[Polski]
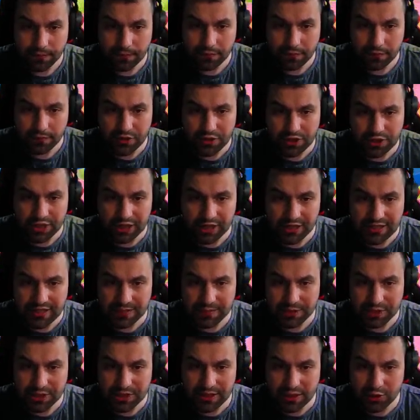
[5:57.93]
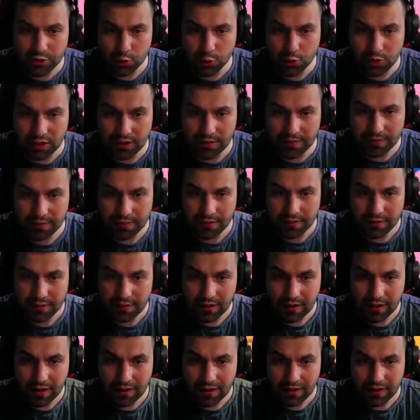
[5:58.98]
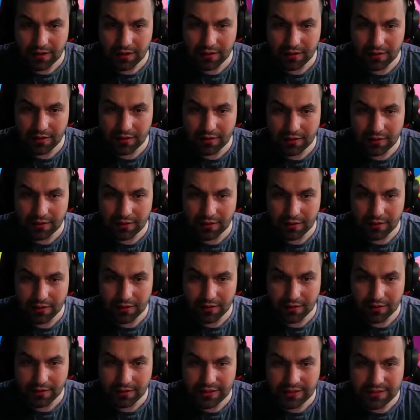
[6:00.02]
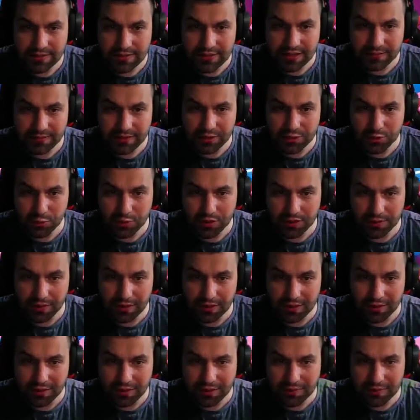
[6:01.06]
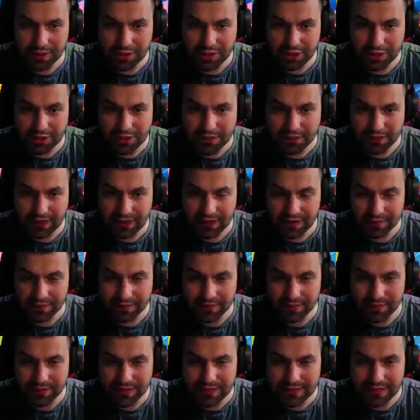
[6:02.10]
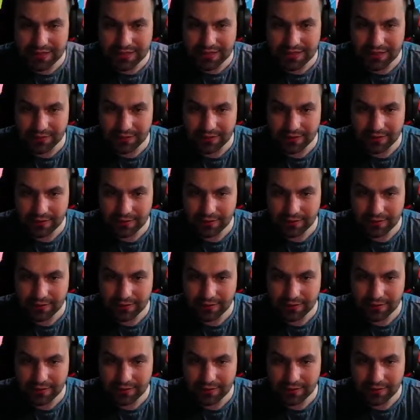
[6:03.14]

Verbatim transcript: Widzicie, ja jestem jeszcze na żółtym, ale... Jestem sam na żółtym, ale oni mi jeszcze rozwalają niebieskie całe.